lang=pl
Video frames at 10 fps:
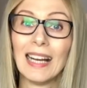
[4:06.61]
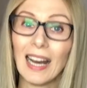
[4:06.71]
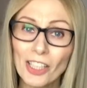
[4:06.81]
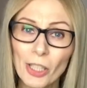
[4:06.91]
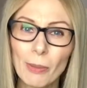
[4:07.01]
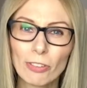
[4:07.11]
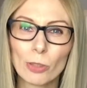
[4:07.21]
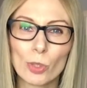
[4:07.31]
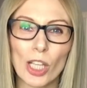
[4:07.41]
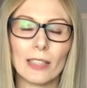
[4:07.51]
a nie ma w
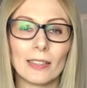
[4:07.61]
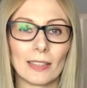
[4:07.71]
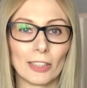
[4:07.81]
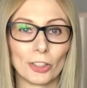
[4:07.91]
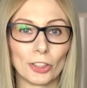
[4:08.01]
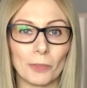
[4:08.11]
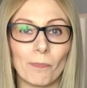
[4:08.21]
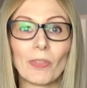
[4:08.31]
tym żadnej treści.